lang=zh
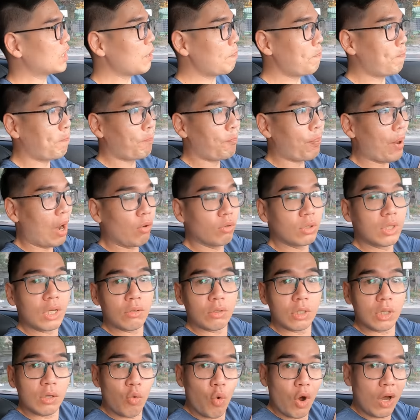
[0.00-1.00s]
那个薄
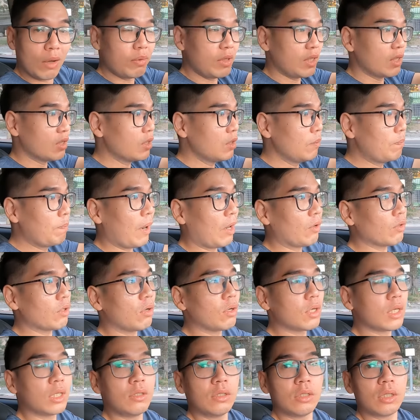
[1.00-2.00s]
到那个外皮真的薄
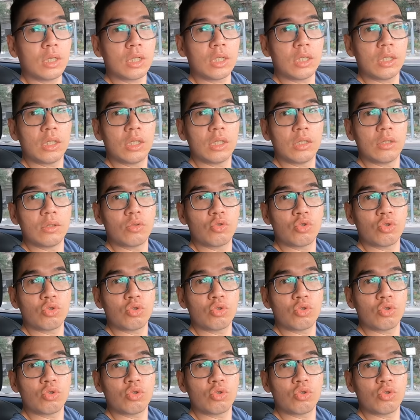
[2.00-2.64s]
到跟那个